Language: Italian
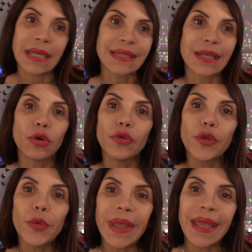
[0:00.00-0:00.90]

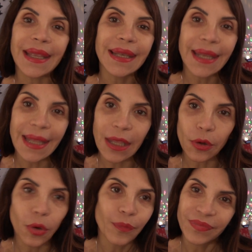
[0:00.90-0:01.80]
secondo me il
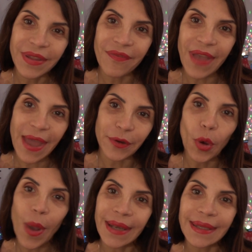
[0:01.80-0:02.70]
nero
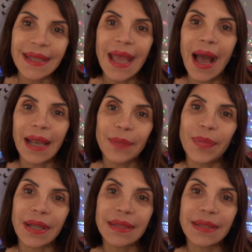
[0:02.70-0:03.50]
d'inverno è l'ideale per